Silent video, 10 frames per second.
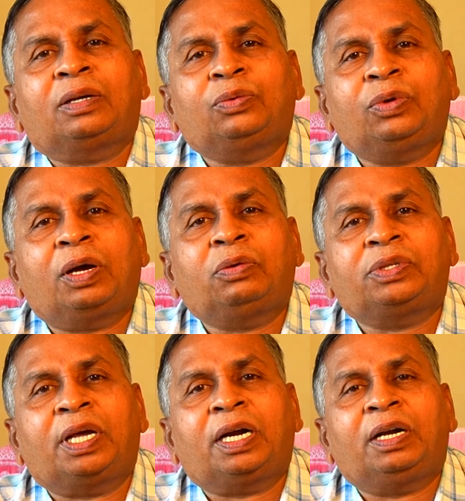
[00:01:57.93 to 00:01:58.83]
దూరంగా
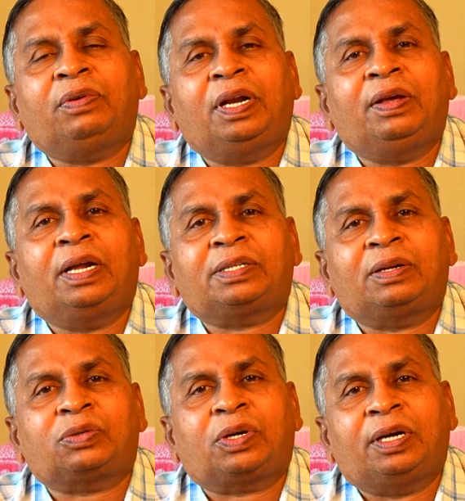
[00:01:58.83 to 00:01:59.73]
ఉంచారు కానీ వెలియాల్సిన
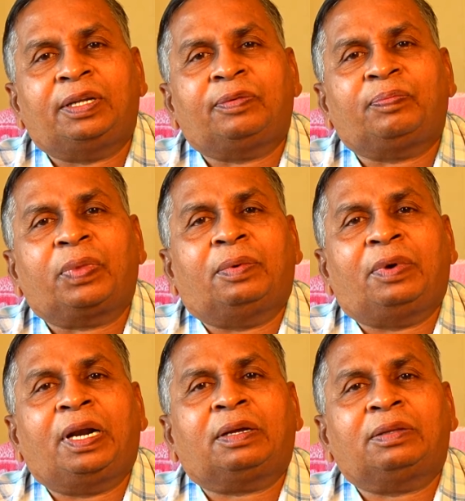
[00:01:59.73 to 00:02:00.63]
అవసరం లేదు
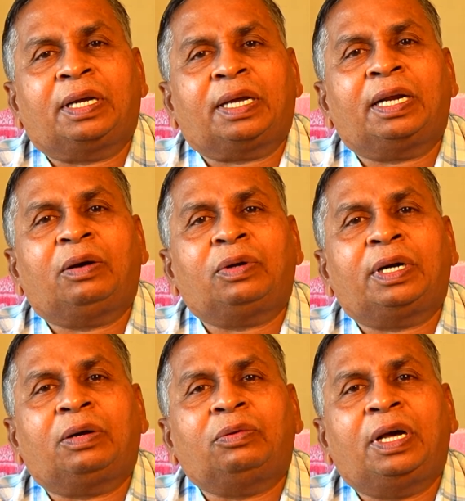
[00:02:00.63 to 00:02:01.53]
వాళ్ళకి దగ్గరగా
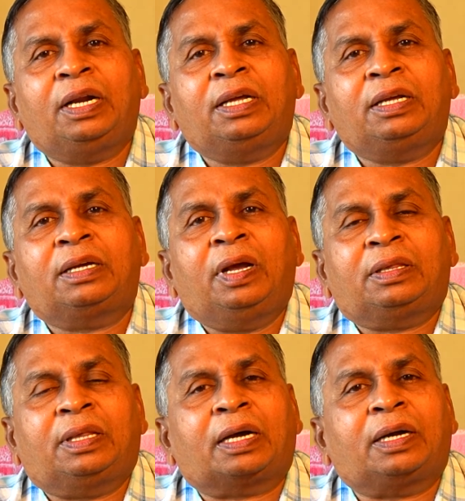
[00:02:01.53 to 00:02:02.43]
ఉన్నట్టుగా ఉండాలి
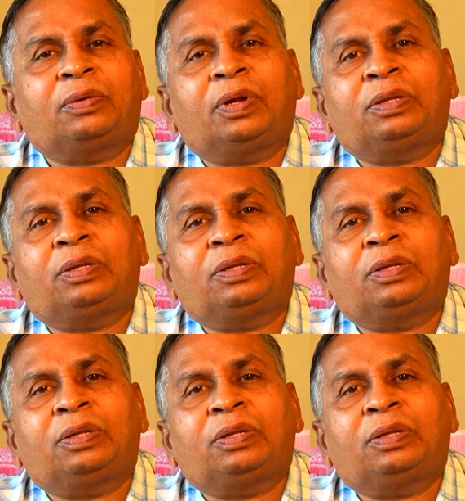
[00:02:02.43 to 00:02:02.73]
తాకకుండా